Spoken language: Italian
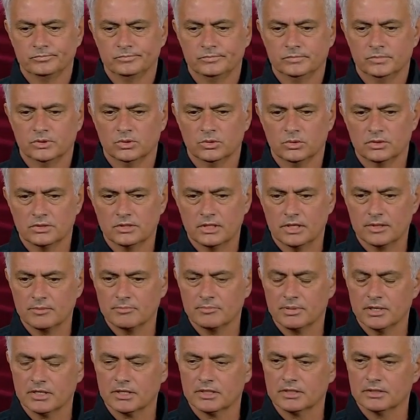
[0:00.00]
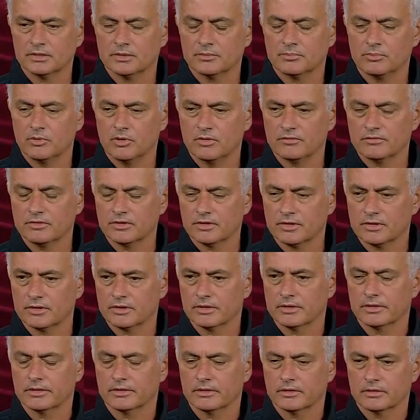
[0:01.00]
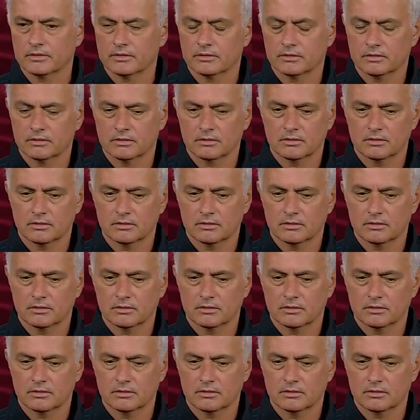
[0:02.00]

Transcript: non stare in panchina può avere